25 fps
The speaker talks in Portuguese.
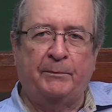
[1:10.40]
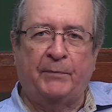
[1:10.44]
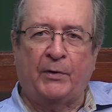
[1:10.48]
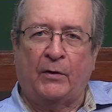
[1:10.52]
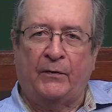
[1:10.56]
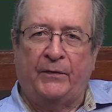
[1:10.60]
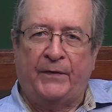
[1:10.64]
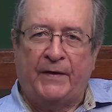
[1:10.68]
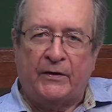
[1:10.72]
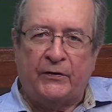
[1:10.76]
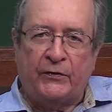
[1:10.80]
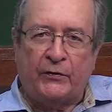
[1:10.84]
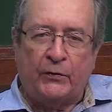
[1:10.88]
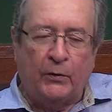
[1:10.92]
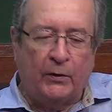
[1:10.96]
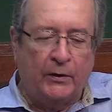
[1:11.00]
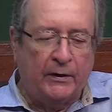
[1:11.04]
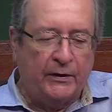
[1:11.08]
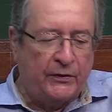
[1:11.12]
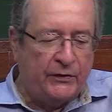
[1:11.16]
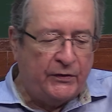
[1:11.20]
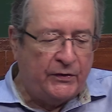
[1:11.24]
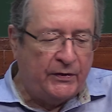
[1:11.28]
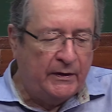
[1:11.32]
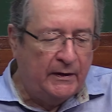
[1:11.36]

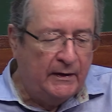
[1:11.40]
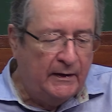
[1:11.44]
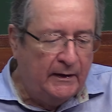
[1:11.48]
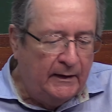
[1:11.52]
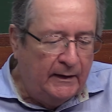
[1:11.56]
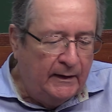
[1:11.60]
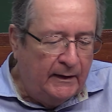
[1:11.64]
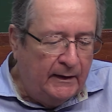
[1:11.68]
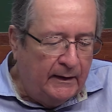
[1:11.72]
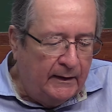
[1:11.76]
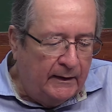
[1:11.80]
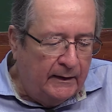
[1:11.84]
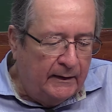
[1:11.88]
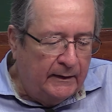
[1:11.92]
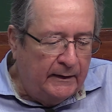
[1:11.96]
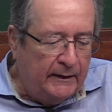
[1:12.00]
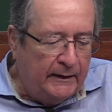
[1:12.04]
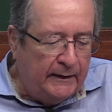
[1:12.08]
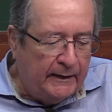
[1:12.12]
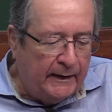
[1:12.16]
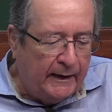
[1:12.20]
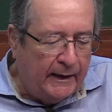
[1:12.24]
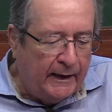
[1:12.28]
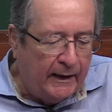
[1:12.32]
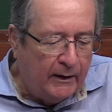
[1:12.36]
professores,
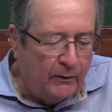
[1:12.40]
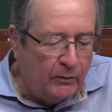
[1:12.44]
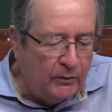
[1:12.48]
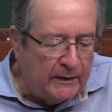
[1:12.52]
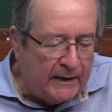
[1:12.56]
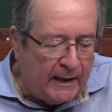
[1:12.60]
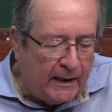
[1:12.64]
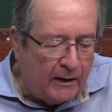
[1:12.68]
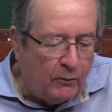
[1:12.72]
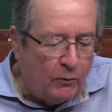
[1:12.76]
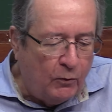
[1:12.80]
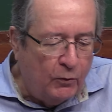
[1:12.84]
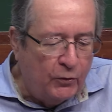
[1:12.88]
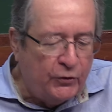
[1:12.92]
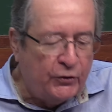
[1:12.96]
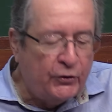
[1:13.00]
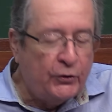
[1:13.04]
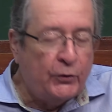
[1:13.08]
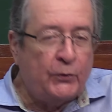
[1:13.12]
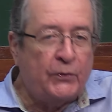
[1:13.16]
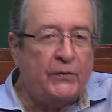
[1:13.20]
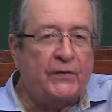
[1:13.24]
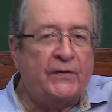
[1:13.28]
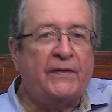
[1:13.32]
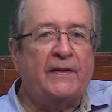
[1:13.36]
que é o da
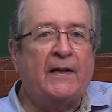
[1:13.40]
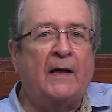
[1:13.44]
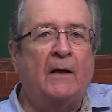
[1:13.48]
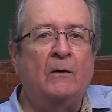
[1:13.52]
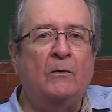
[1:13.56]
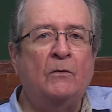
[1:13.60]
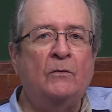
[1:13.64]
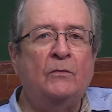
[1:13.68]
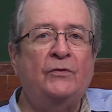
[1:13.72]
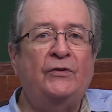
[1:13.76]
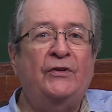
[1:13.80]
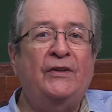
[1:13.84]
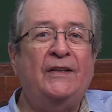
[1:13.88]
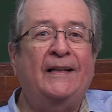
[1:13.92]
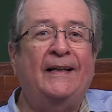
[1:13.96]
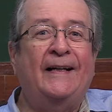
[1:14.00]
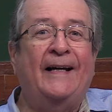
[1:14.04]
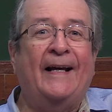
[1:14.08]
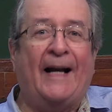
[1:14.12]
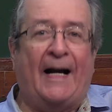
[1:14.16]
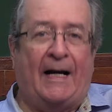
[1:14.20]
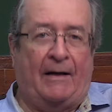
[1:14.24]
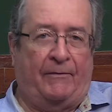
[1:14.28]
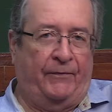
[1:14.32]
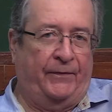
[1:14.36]
construção de
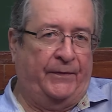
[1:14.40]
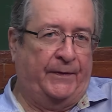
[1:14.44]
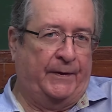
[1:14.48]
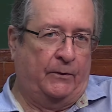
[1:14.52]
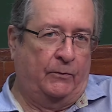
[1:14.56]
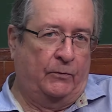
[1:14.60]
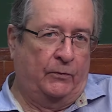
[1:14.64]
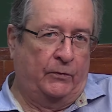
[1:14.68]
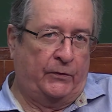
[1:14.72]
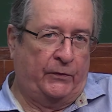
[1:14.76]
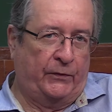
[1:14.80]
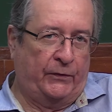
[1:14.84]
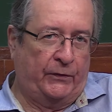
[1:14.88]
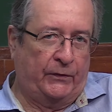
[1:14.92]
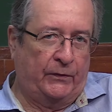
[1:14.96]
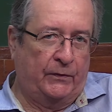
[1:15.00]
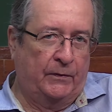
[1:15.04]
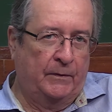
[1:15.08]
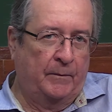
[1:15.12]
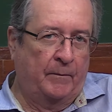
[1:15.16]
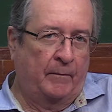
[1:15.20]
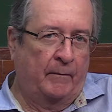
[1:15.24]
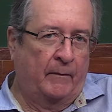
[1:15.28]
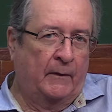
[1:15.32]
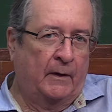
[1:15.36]
gráficos,
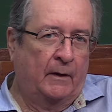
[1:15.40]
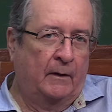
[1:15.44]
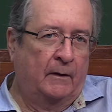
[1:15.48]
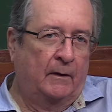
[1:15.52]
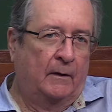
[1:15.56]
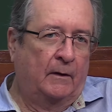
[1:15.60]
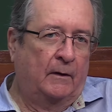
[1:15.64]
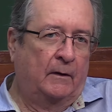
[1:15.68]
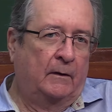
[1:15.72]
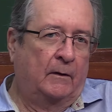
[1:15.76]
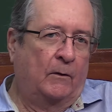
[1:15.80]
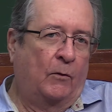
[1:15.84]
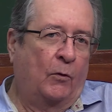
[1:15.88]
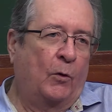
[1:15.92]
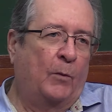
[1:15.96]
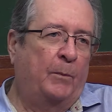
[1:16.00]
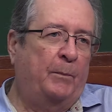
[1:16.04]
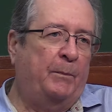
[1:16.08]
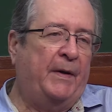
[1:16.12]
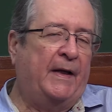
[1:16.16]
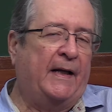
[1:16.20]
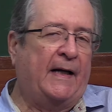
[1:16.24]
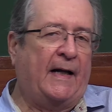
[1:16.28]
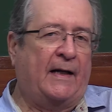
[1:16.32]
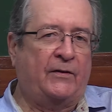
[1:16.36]

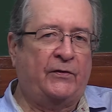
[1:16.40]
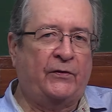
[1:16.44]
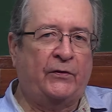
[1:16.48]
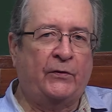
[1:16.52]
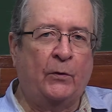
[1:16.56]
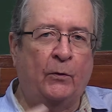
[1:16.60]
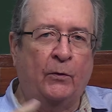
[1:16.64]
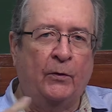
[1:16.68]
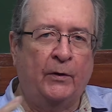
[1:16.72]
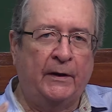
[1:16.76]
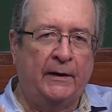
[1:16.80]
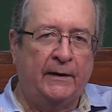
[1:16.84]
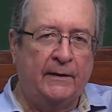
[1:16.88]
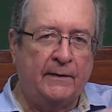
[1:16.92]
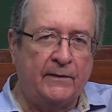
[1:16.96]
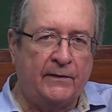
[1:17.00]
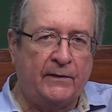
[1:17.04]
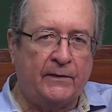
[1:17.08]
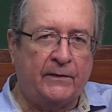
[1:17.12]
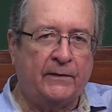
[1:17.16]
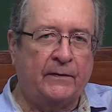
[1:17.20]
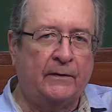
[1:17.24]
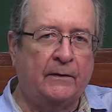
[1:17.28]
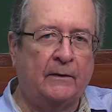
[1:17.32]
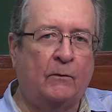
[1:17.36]

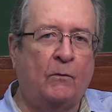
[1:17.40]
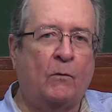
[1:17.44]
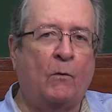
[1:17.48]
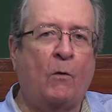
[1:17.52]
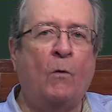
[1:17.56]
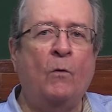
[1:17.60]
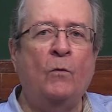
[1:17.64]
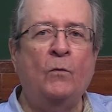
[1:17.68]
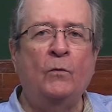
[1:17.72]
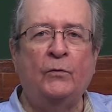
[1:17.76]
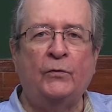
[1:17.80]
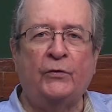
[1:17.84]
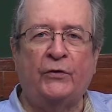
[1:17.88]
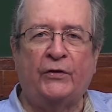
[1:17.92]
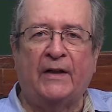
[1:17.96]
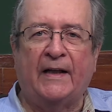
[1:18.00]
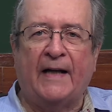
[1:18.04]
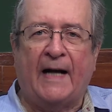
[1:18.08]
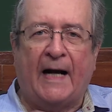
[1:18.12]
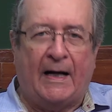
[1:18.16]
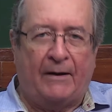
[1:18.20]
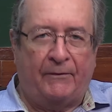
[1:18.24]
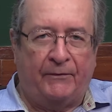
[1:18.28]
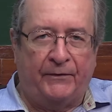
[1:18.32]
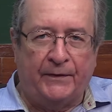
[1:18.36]
operações com os
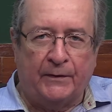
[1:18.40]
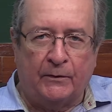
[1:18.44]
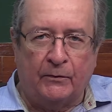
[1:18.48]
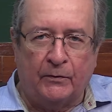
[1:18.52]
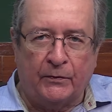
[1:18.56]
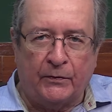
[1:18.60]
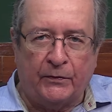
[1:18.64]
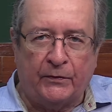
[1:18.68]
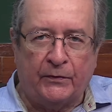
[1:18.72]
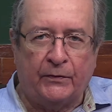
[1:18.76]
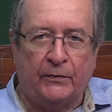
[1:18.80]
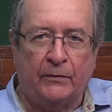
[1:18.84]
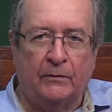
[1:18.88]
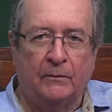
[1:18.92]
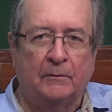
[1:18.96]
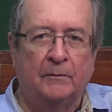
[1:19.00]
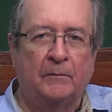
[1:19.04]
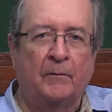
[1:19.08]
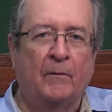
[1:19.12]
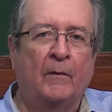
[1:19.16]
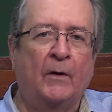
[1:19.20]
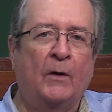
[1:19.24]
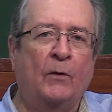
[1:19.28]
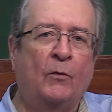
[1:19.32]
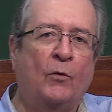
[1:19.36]
gráficos.
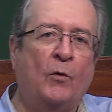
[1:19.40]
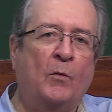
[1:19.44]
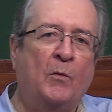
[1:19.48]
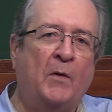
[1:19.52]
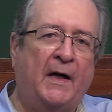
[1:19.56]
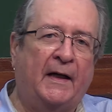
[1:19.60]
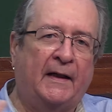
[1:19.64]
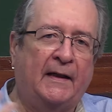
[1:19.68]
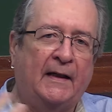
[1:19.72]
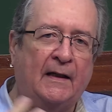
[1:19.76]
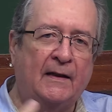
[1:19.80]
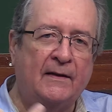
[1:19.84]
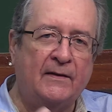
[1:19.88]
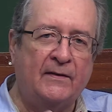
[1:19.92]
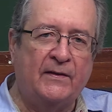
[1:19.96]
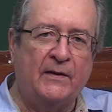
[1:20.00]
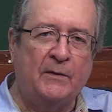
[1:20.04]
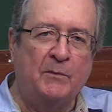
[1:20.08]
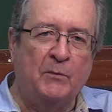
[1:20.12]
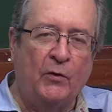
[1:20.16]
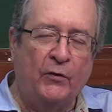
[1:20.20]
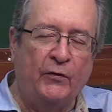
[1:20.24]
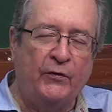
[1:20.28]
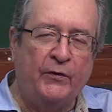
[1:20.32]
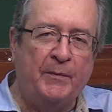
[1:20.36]
Como é que eles se
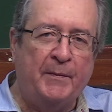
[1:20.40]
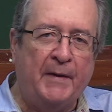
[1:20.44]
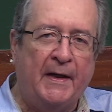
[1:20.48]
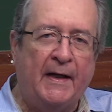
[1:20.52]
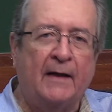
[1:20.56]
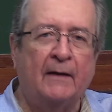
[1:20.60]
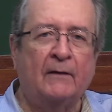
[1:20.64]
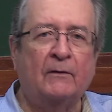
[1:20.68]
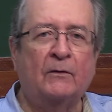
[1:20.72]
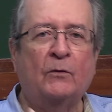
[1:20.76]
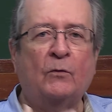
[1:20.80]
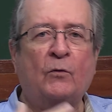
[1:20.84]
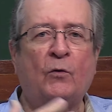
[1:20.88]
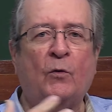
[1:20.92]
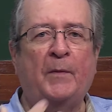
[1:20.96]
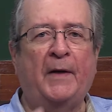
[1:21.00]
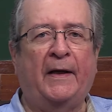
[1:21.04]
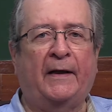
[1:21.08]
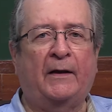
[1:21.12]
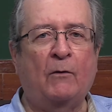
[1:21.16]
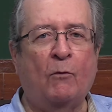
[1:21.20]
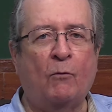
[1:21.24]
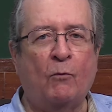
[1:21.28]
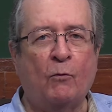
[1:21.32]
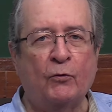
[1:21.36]
movimentam, como
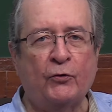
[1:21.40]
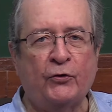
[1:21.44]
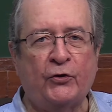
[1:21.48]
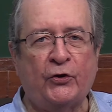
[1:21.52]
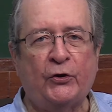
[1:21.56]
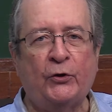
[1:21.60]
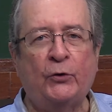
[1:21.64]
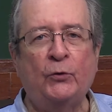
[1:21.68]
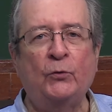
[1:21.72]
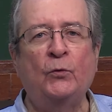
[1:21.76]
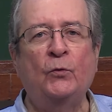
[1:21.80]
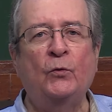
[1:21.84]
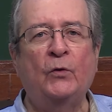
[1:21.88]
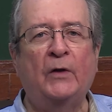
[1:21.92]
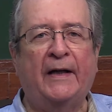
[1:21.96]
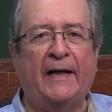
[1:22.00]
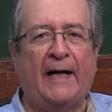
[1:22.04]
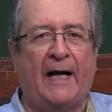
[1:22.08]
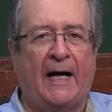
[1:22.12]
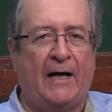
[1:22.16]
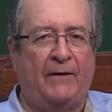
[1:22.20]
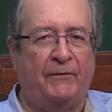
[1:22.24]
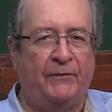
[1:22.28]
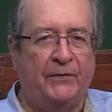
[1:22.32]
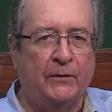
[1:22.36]
é que eu construo
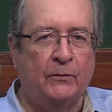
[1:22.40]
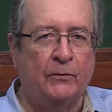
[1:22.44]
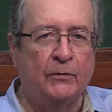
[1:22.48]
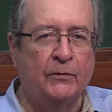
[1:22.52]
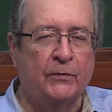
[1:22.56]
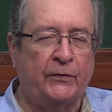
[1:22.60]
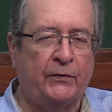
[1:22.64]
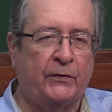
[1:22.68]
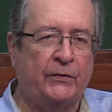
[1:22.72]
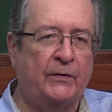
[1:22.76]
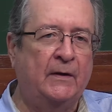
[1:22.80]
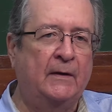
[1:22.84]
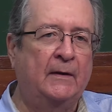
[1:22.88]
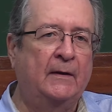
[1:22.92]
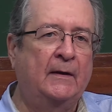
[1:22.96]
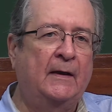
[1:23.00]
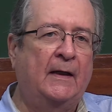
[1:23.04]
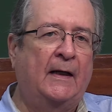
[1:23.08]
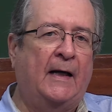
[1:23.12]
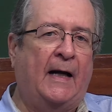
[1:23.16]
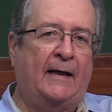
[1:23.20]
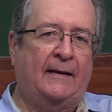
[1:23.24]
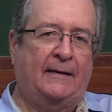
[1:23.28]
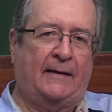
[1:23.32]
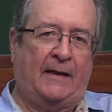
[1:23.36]
gráficos
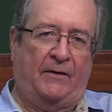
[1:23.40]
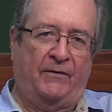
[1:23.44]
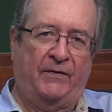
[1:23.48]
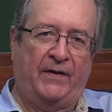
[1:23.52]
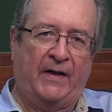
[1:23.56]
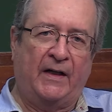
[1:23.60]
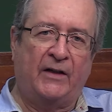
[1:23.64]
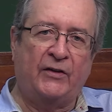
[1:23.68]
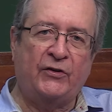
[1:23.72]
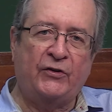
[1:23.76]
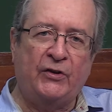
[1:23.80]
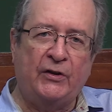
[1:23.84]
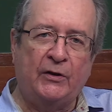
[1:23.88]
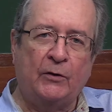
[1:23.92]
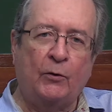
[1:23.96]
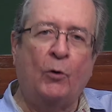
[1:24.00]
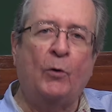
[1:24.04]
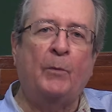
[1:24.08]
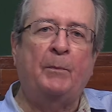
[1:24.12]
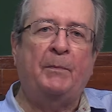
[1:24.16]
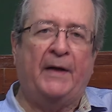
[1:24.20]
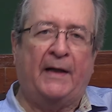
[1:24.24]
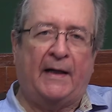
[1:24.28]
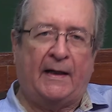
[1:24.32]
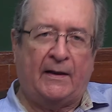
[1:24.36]
através de
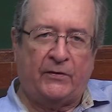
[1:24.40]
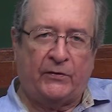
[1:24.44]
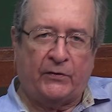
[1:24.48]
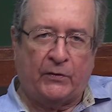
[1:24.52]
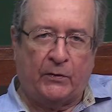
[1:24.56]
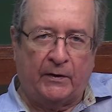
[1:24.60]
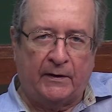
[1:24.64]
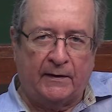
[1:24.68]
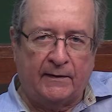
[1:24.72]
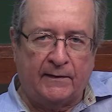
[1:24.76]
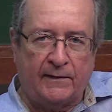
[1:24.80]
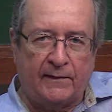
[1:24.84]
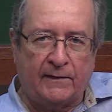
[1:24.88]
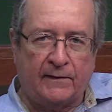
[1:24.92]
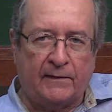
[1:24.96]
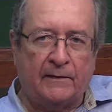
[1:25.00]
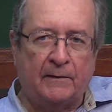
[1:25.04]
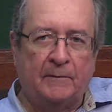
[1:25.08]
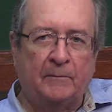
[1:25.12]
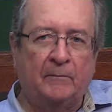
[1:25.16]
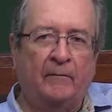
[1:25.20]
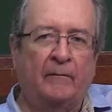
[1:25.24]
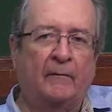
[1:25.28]
operações.